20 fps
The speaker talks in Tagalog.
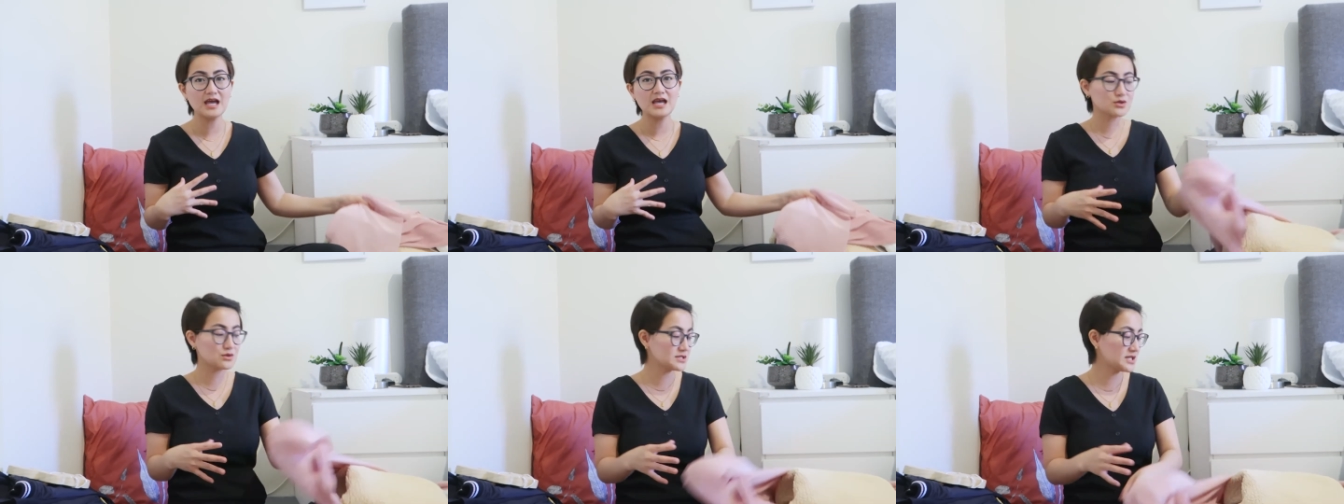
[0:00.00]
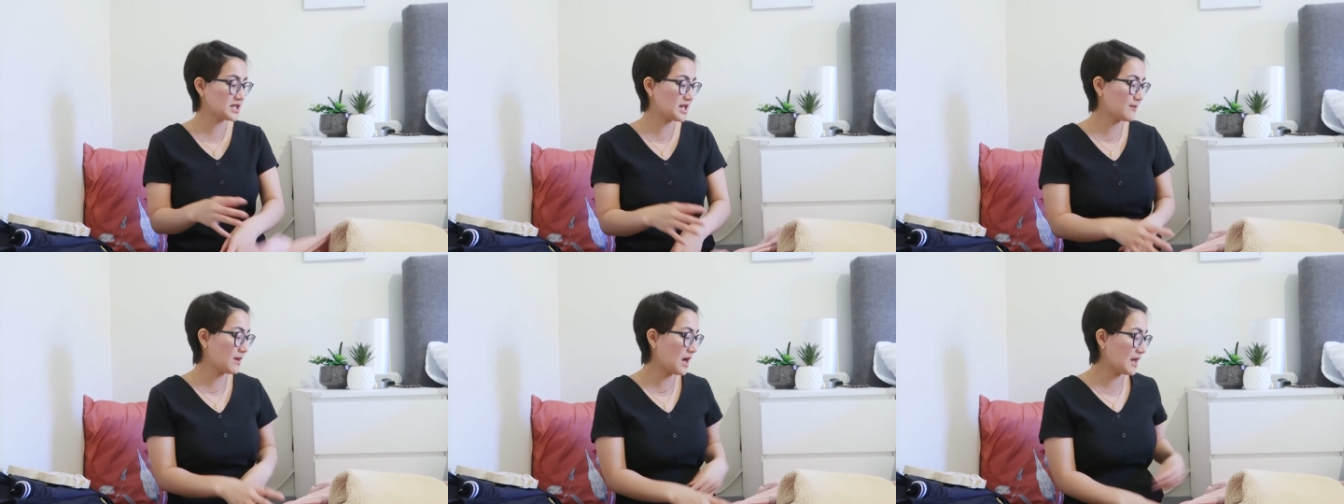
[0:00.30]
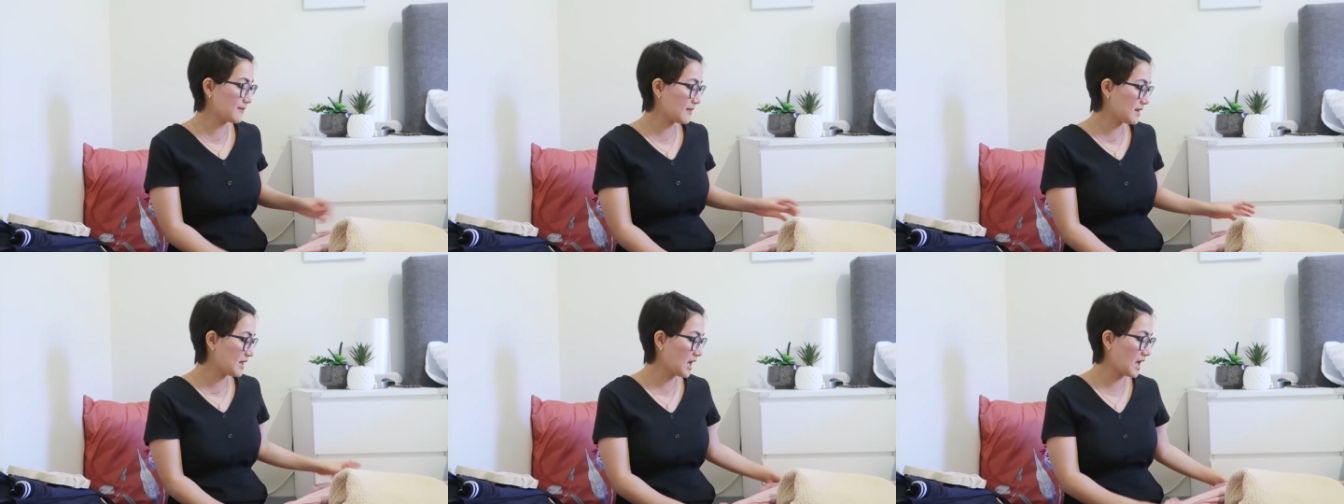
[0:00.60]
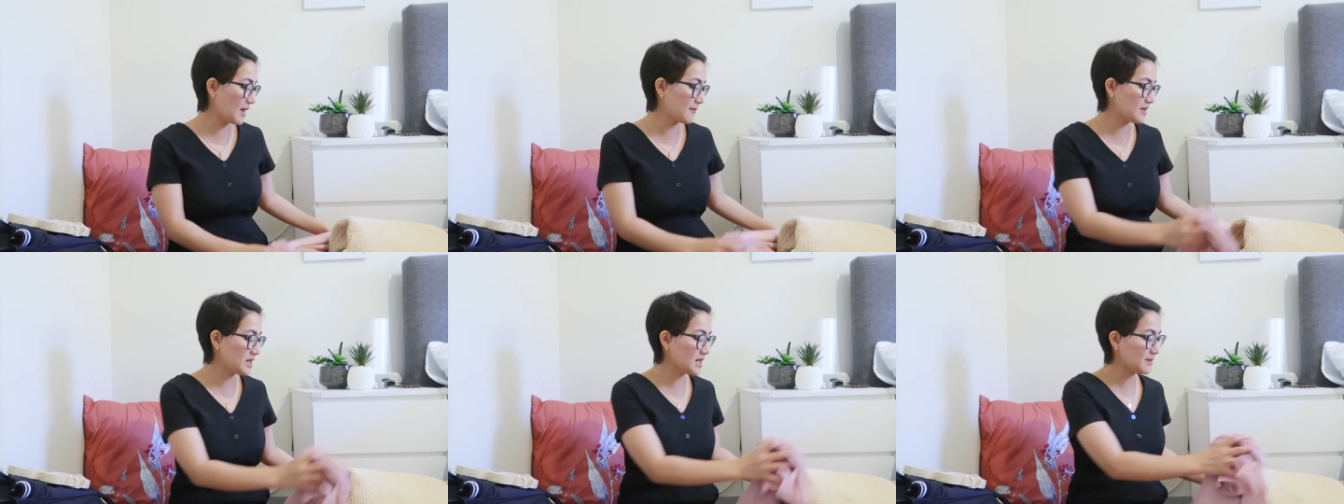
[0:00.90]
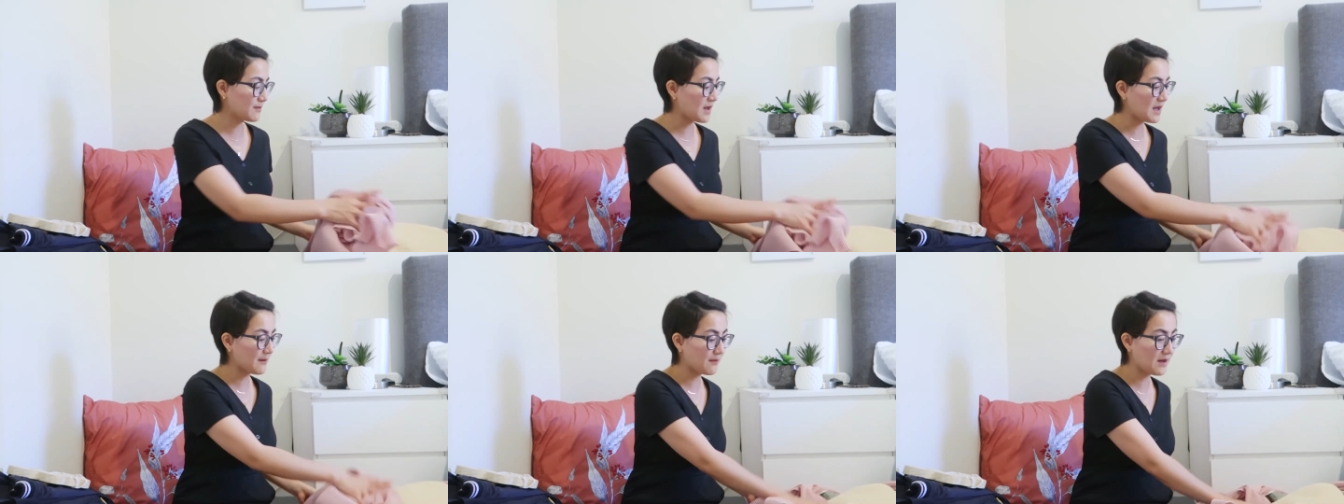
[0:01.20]
So, sinamahan pala kami ni
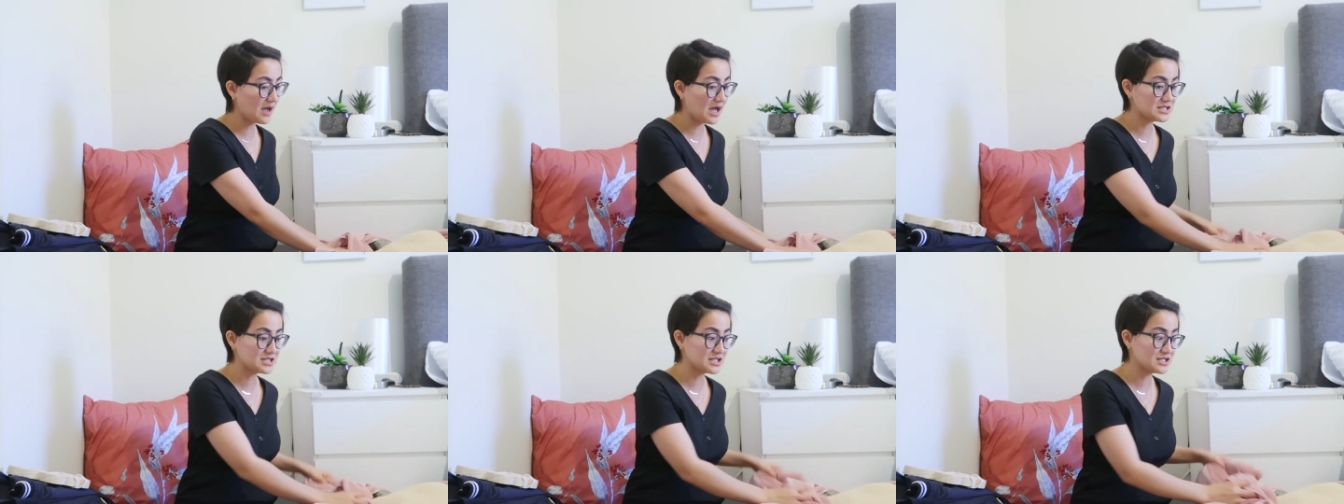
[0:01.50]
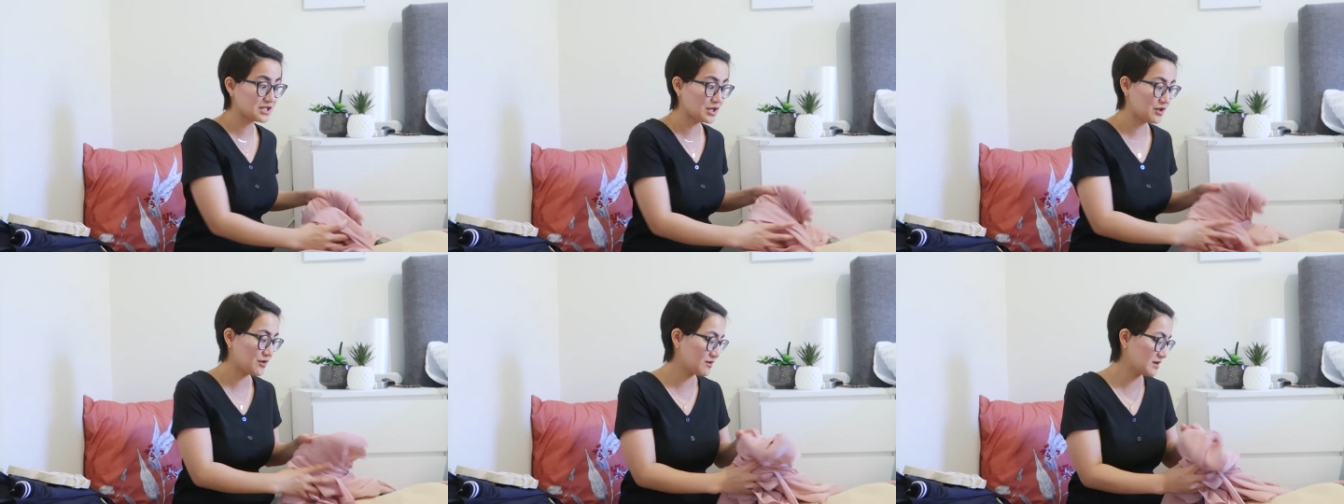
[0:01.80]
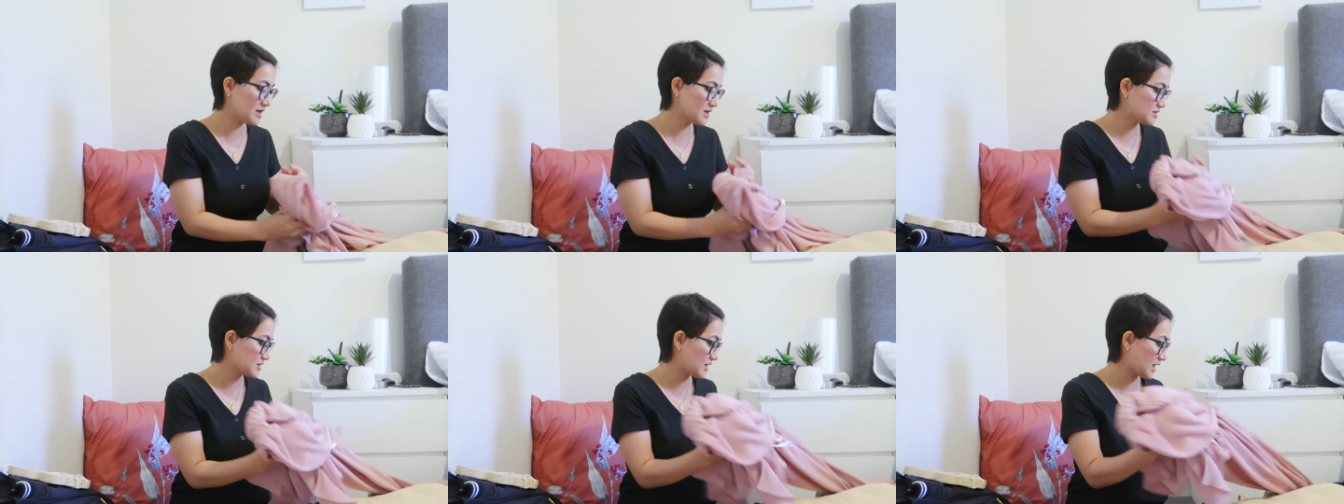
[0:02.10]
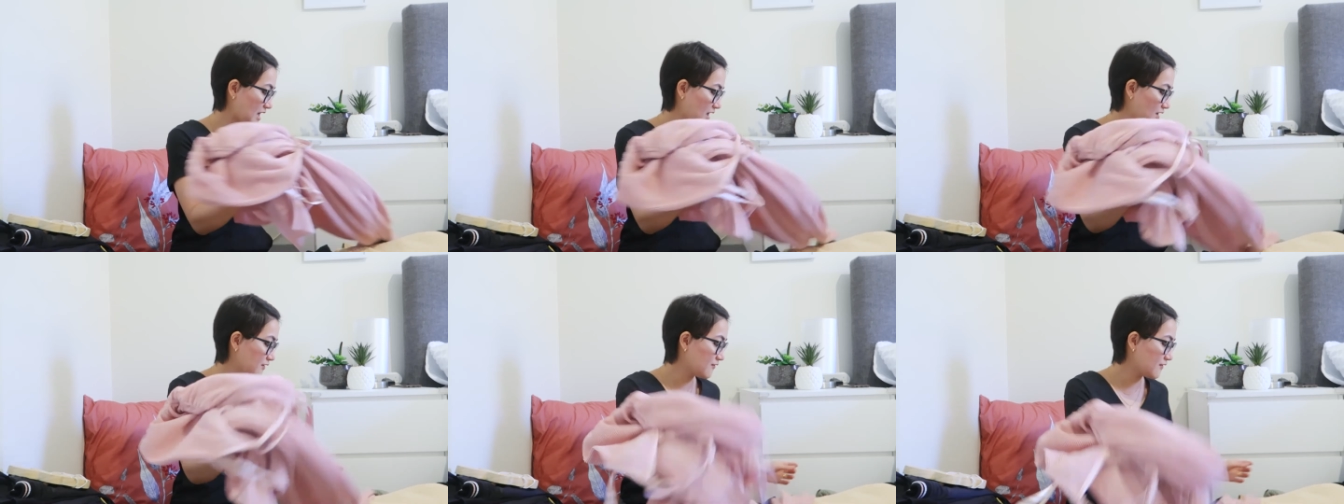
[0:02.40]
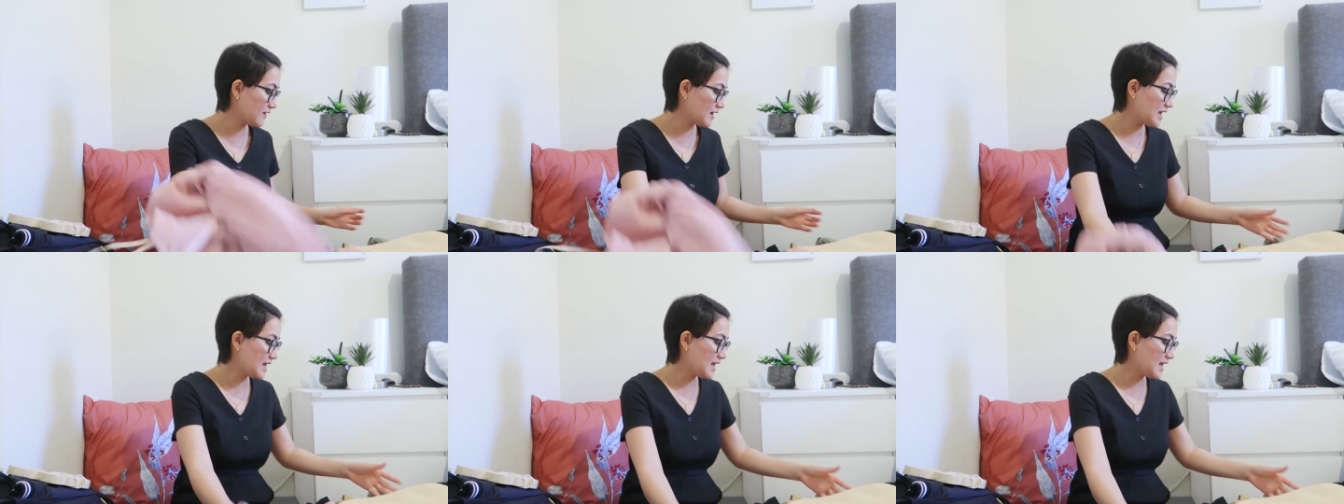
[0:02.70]
Papa kasi siya yung nag-drive.